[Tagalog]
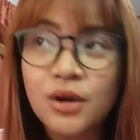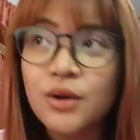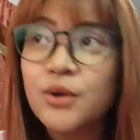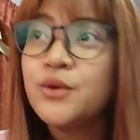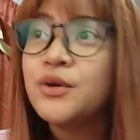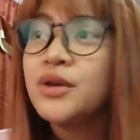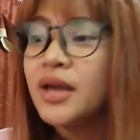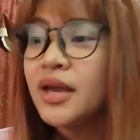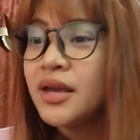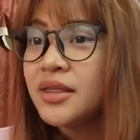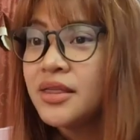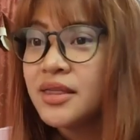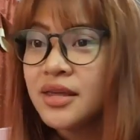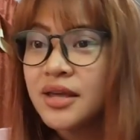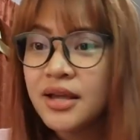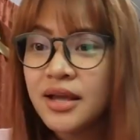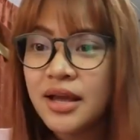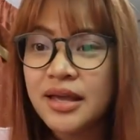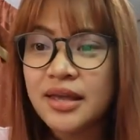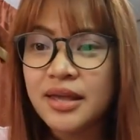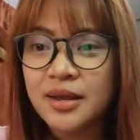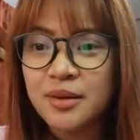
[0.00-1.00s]
Okay, I
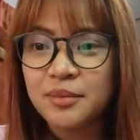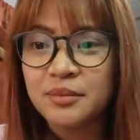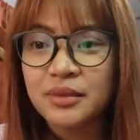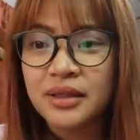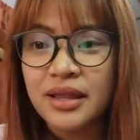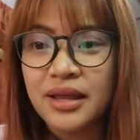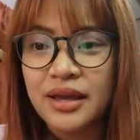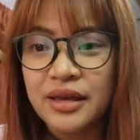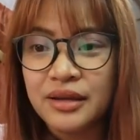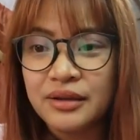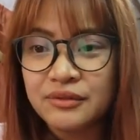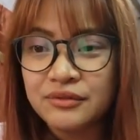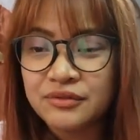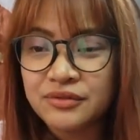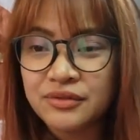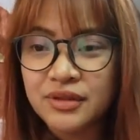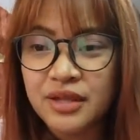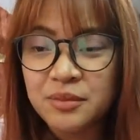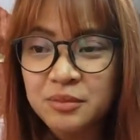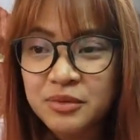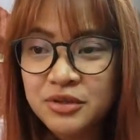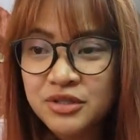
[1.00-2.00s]
think I am live.
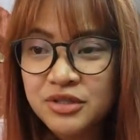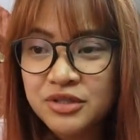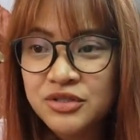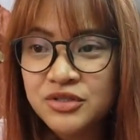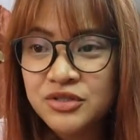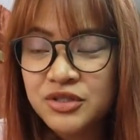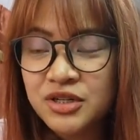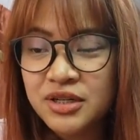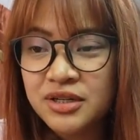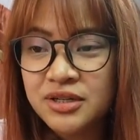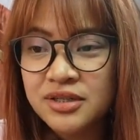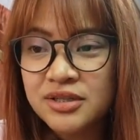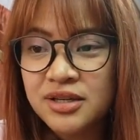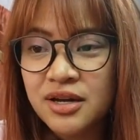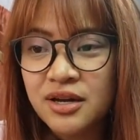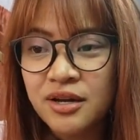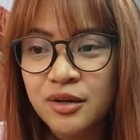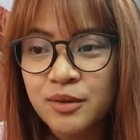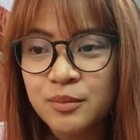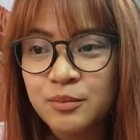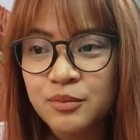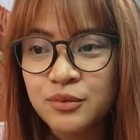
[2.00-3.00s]
Let me just check sa
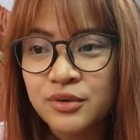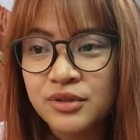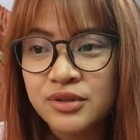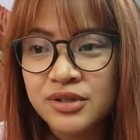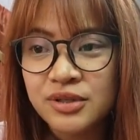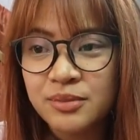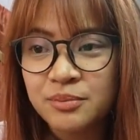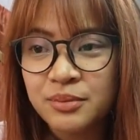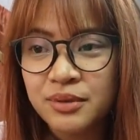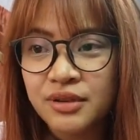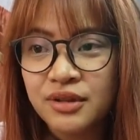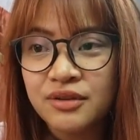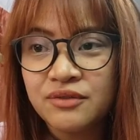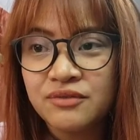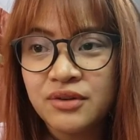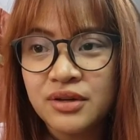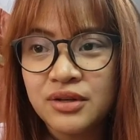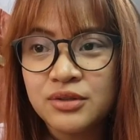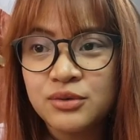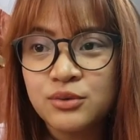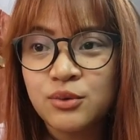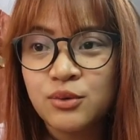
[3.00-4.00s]
akin pong isa pang
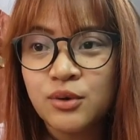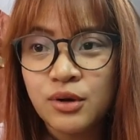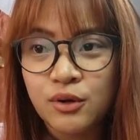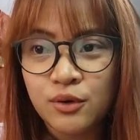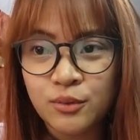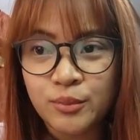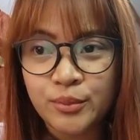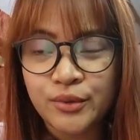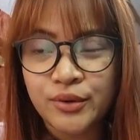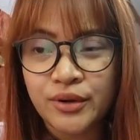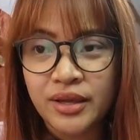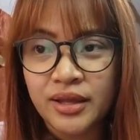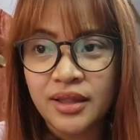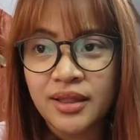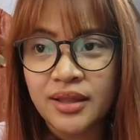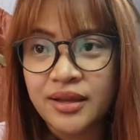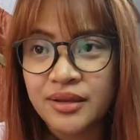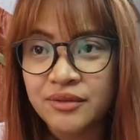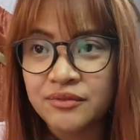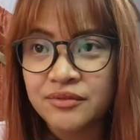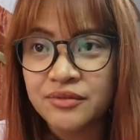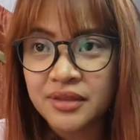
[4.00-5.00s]
device kung ako po ay
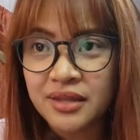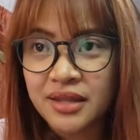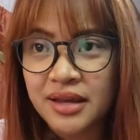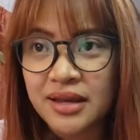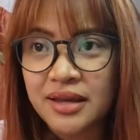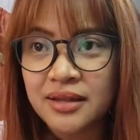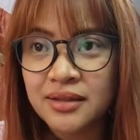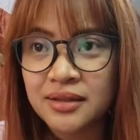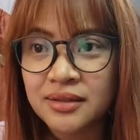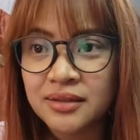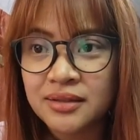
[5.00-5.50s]
live na.